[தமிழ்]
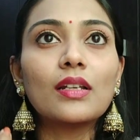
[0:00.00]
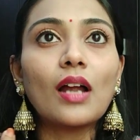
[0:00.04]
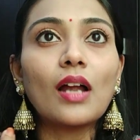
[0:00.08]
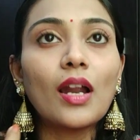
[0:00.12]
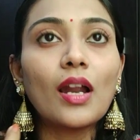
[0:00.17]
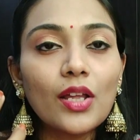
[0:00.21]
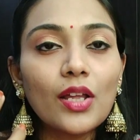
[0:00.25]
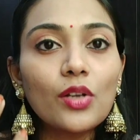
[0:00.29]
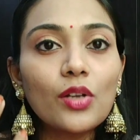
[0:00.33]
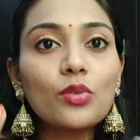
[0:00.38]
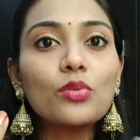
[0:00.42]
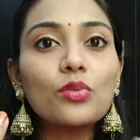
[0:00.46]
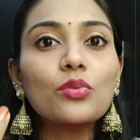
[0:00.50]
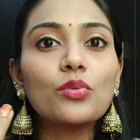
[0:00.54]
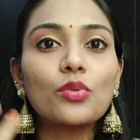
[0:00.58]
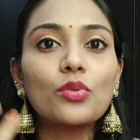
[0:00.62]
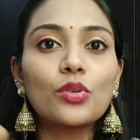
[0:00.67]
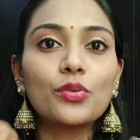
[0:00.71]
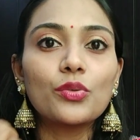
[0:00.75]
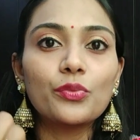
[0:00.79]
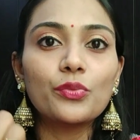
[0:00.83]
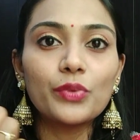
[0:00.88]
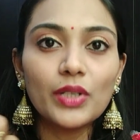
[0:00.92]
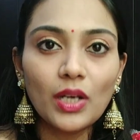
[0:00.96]
ஆனாலும்
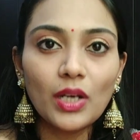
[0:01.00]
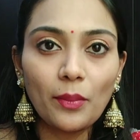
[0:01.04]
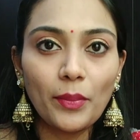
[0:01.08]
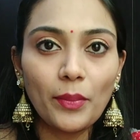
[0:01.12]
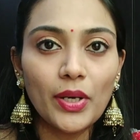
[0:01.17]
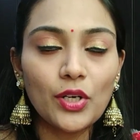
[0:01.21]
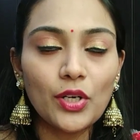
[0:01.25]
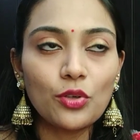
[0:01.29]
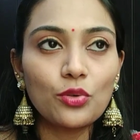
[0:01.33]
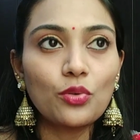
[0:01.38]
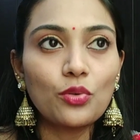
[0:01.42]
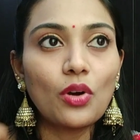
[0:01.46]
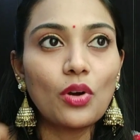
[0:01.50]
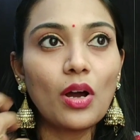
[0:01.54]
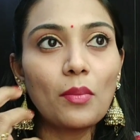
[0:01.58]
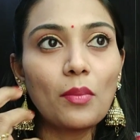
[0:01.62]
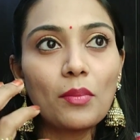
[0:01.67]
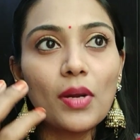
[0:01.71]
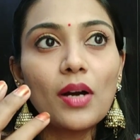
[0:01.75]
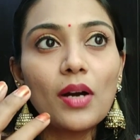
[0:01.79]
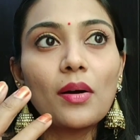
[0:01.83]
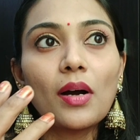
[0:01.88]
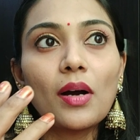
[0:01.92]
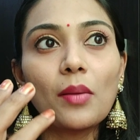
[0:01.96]
ஒரு ஒர்க் பண்ணணும்
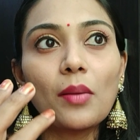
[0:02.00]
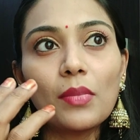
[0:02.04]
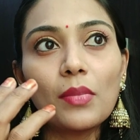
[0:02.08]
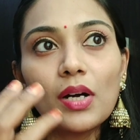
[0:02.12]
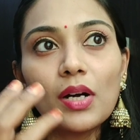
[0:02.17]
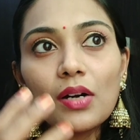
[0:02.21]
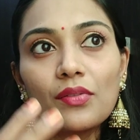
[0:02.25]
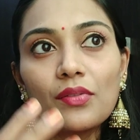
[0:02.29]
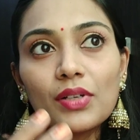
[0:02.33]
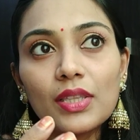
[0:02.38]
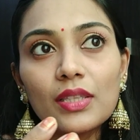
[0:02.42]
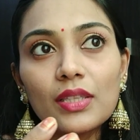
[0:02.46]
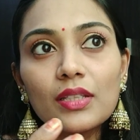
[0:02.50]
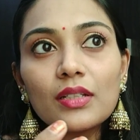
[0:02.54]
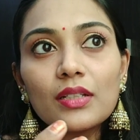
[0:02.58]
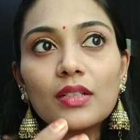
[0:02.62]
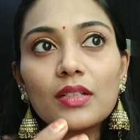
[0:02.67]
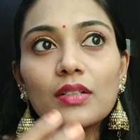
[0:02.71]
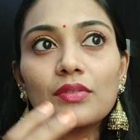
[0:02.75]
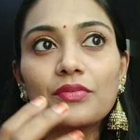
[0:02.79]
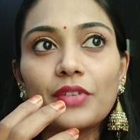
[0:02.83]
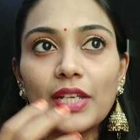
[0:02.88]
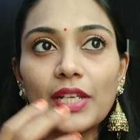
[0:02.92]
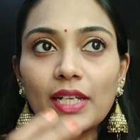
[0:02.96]
அம்மா அம்மா வந்து
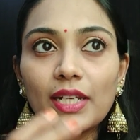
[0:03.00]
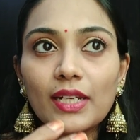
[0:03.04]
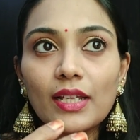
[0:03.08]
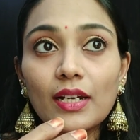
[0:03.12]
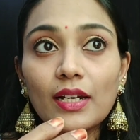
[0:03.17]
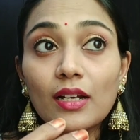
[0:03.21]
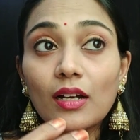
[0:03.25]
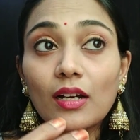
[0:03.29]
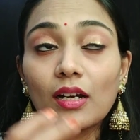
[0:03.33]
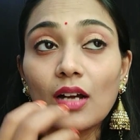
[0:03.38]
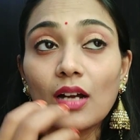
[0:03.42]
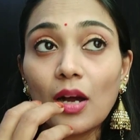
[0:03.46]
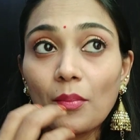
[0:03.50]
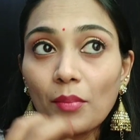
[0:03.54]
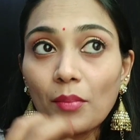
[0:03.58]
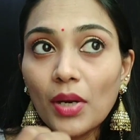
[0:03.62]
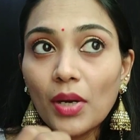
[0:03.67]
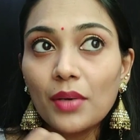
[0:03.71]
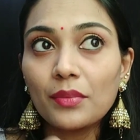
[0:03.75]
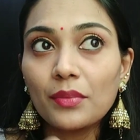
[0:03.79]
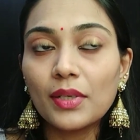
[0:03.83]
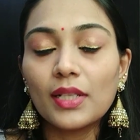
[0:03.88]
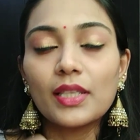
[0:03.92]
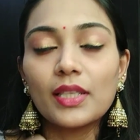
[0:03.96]
வீட்டில் இருக்காங்க
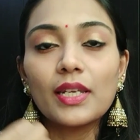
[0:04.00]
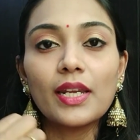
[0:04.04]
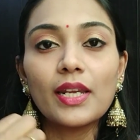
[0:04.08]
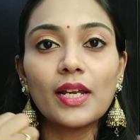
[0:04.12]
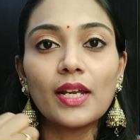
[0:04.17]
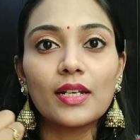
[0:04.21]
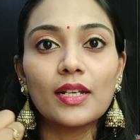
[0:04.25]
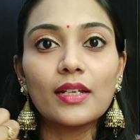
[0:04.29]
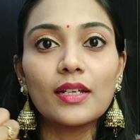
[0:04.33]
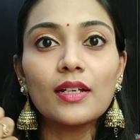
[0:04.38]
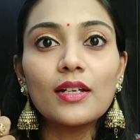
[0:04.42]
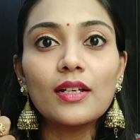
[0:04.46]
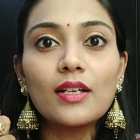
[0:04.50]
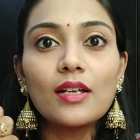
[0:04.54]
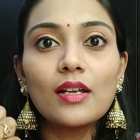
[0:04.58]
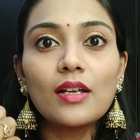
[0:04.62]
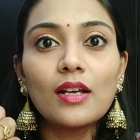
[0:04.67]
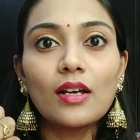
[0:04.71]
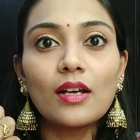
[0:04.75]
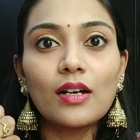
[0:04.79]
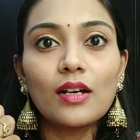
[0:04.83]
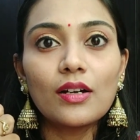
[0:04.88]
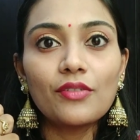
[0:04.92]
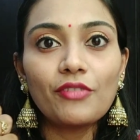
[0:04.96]
அம்மா மாதிரியான
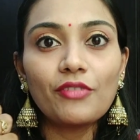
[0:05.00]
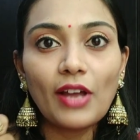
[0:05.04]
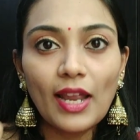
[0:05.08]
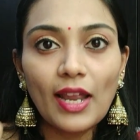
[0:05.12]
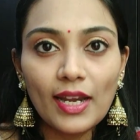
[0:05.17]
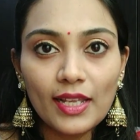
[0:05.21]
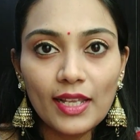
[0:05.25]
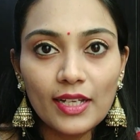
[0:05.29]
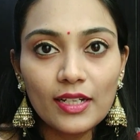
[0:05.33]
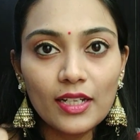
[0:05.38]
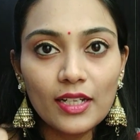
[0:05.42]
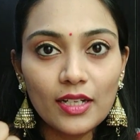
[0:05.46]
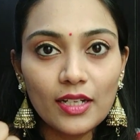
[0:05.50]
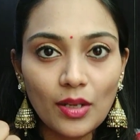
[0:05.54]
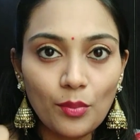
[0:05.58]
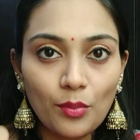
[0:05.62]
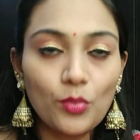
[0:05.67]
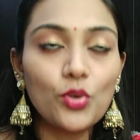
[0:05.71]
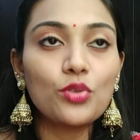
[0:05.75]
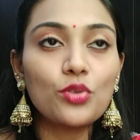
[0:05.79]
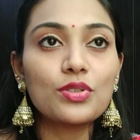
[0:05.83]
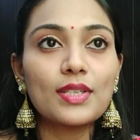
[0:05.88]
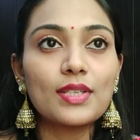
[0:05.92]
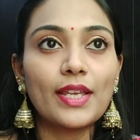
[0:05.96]
வேலைகளை
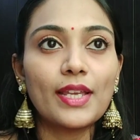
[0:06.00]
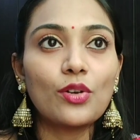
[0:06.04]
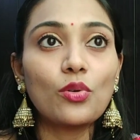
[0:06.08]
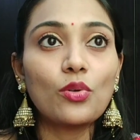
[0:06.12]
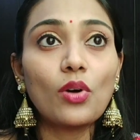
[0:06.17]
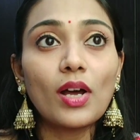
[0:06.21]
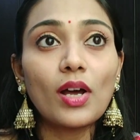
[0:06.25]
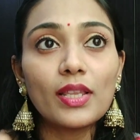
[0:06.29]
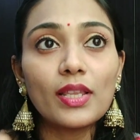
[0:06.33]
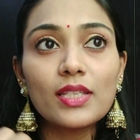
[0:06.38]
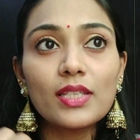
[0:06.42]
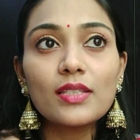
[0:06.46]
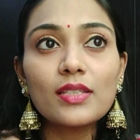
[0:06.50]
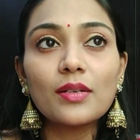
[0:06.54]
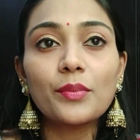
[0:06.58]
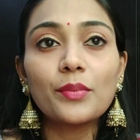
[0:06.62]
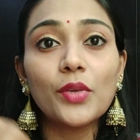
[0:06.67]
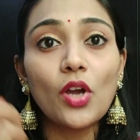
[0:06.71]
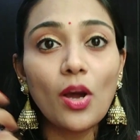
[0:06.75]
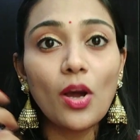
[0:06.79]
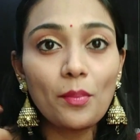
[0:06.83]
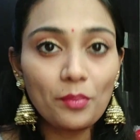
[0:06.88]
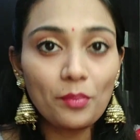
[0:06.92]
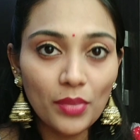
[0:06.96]
நம்மளும் செய்யணும் அதே
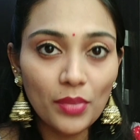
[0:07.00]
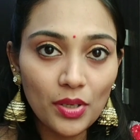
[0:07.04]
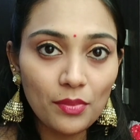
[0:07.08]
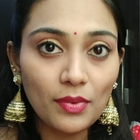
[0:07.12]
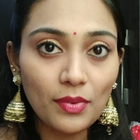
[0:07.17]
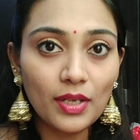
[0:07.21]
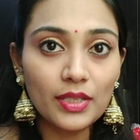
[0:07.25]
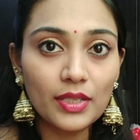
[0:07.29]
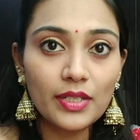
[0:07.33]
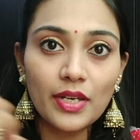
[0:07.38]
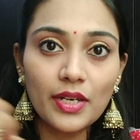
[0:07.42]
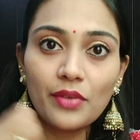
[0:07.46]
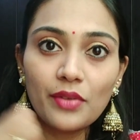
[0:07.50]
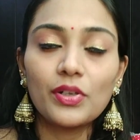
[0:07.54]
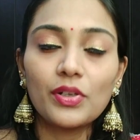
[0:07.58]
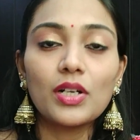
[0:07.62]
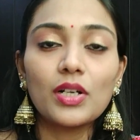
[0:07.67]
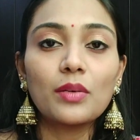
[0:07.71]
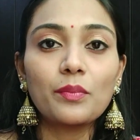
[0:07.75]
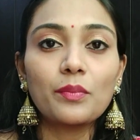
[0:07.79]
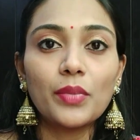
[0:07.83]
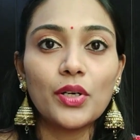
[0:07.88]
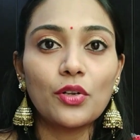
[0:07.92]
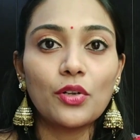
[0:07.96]
சமயம் அப்பா மாதிரி
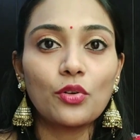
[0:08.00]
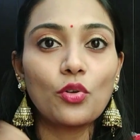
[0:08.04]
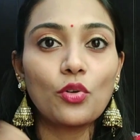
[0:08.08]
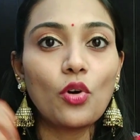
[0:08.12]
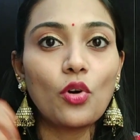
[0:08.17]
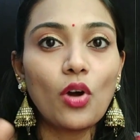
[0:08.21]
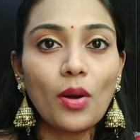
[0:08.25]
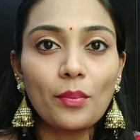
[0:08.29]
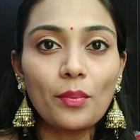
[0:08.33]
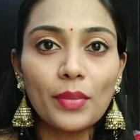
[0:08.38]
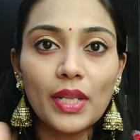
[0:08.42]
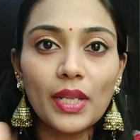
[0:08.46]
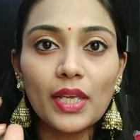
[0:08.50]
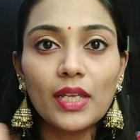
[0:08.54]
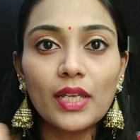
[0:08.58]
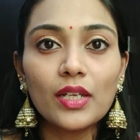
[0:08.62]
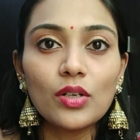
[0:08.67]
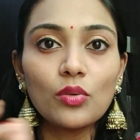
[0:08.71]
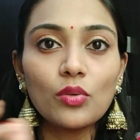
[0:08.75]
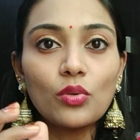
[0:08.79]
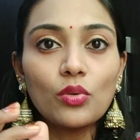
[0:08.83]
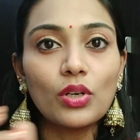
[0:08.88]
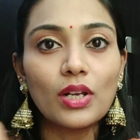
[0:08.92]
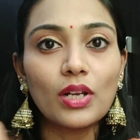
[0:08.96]
ஒர்க் பண்ணணும்
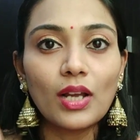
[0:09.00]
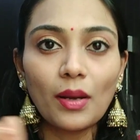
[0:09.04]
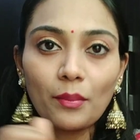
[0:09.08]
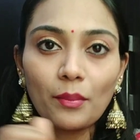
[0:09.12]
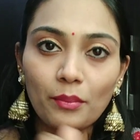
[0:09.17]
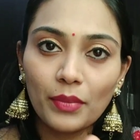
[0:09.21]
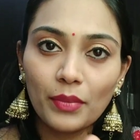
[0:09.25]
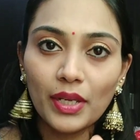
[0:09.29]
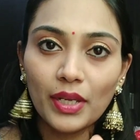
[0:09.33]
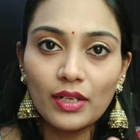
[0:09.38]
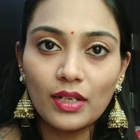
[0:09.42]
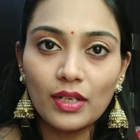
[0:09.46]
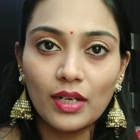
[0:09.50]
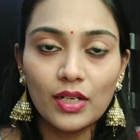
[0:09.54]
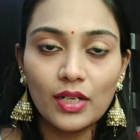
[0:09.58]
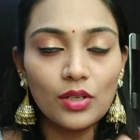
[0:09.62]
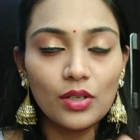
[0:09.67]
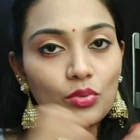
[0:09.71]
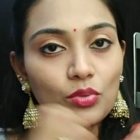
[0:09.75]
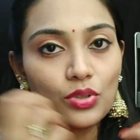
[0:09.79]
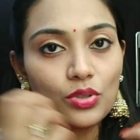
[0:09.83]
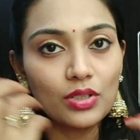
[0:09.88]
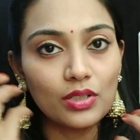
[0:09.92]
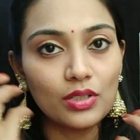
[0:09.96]
அப்படிங்கிற ஒரு
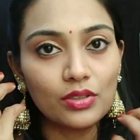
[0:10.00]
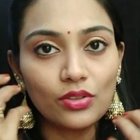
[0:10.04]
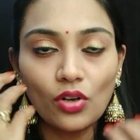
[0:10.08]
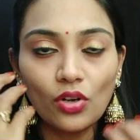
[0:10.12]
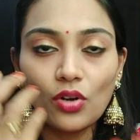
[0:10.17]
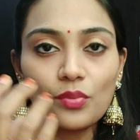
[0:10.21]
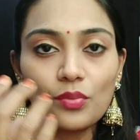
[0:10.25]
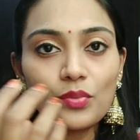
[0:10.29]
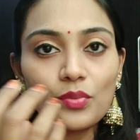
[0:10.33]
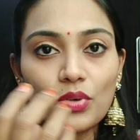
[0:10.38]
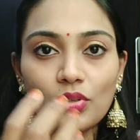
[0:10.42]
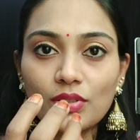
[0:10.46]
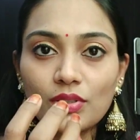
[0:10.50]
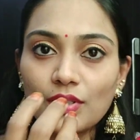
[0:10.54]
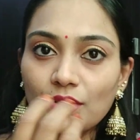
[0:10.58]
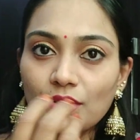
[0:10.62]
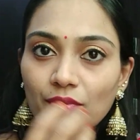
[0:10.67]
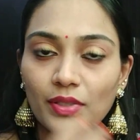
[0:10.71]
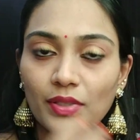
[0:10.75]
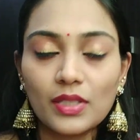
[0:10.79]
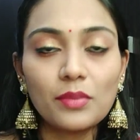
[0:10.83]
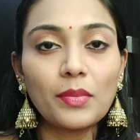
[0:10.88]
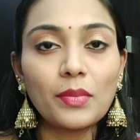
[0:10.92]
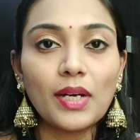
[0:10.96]
கம்பைண்டான ஒரு தாட்
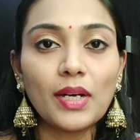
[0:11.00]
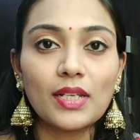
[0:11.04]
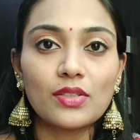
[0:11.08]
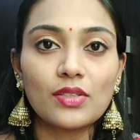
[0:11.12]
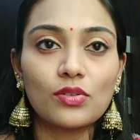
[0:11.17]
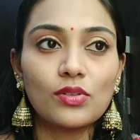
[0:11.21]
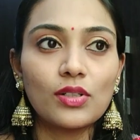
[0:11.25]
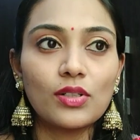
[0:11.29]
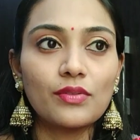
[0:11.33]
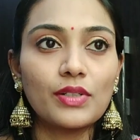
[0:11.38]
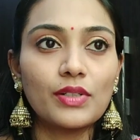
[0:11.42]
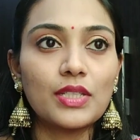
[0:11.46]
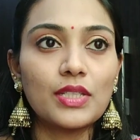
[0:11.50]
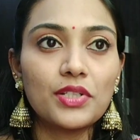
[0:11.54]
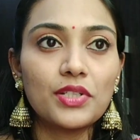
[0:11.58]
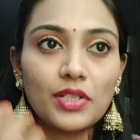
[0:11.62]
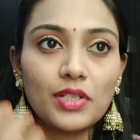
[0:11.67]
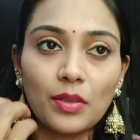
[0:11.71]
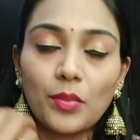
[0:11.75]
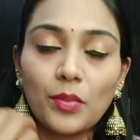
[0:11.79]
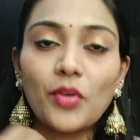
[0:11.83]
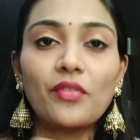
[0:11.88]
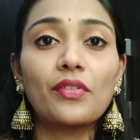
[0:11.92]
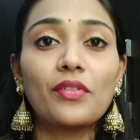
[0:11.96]
ப்ராசஸ் வந்து மனசுக்குள்ளே வந்துச்சு
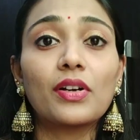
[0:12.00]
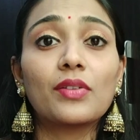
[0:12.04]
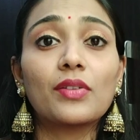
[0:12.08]
நம்ம